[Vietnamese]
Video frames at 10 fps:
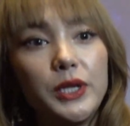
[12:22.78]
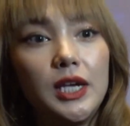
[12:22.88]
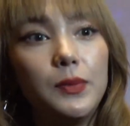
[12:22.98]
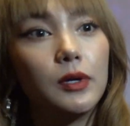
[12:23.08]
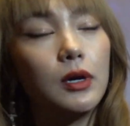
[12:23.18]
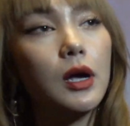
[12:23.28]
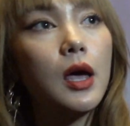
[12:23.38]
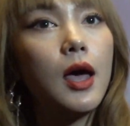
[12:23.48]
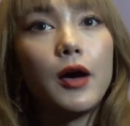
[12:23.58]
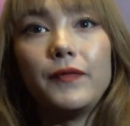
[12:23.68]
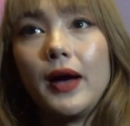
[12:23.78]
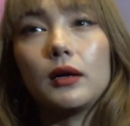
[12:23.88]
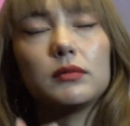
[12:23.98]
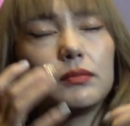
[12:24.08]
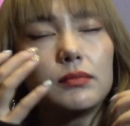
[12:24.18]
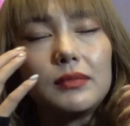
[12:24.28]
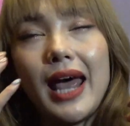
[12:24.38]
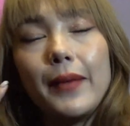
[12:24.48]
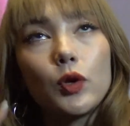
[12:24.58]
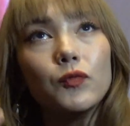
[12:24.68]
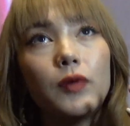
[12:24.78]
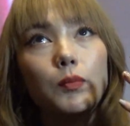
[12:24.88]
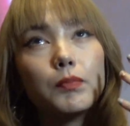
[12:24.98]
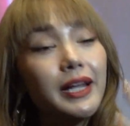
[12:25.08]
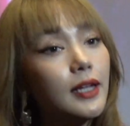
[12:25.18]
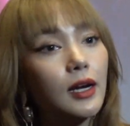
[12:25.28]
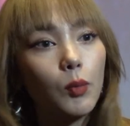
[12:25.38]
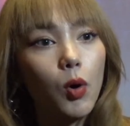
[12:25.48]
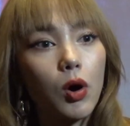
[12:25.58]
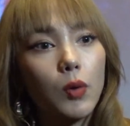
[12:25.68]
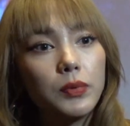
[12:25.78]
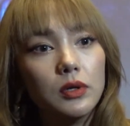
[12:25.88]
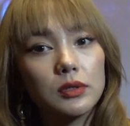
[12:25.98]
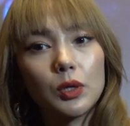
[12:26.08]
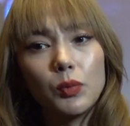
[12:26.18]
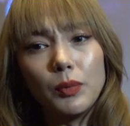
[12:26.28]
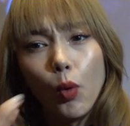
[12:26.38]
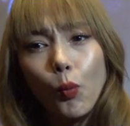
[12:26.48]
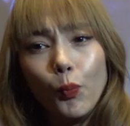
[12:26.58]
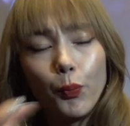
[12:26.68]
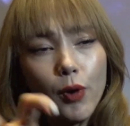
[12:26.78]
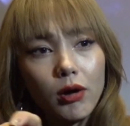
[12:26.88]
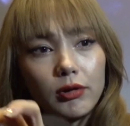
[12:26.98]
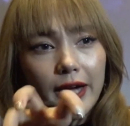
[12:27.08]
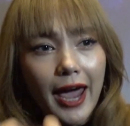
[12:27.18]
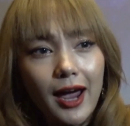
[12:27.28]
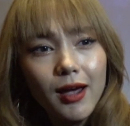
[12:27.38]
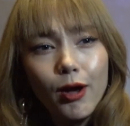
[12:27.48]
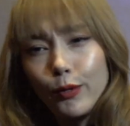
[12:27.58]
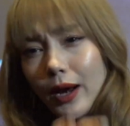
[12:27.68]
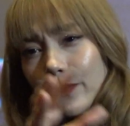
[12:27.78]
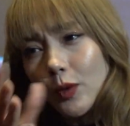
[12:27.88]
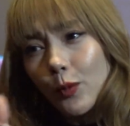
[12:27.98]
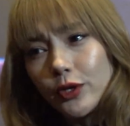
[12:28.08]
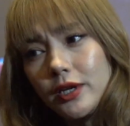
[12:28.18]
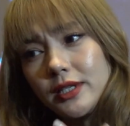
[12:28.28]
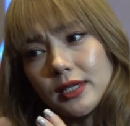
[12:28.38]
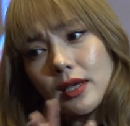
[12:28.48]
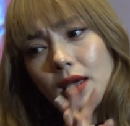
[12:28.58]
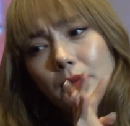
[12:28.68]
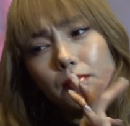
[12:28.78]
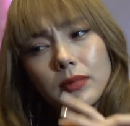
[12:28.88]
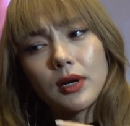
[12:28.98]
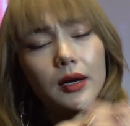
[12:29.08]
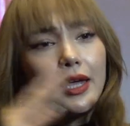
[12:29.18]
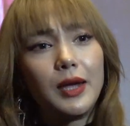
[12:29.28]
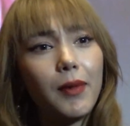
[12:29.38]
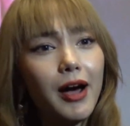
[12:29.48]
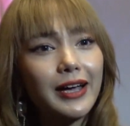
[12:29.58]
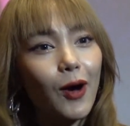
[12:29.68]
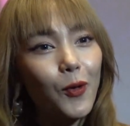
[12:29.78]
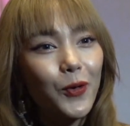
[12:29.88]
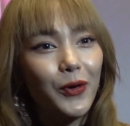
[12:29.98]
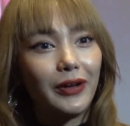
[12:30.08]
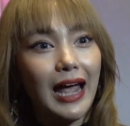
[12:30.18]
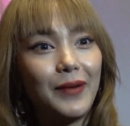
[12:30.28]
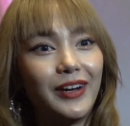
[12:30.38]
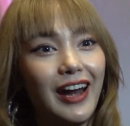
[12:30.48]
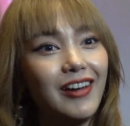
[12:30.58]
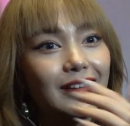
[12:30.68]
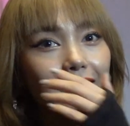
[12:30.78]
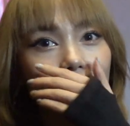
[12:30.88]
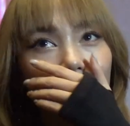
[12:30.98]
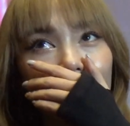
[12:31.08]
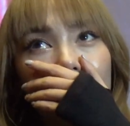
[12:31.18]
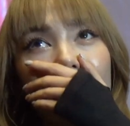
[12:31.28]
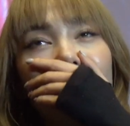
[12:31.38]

bị chìm nữa và làm trong vòng mấy tiếng đồng hồ không được xong rồi bùng đất cát nó nằm trong một chiếc chiếc kim cực kỳ mới cấu của người ta mà người đấy người ta chơi